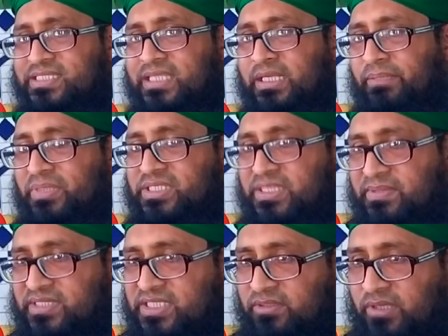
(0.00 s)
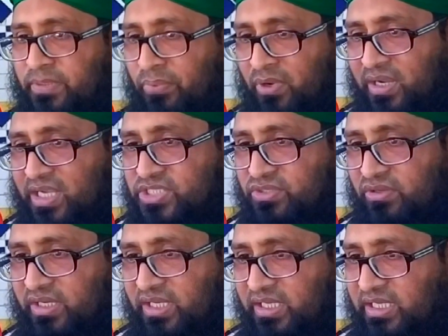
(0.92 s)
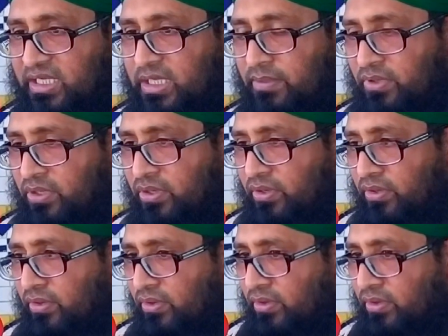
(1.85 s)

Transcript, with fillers: স্থান বেশি বেশি করে প্রকাশ করে ঠিক কিনা বলো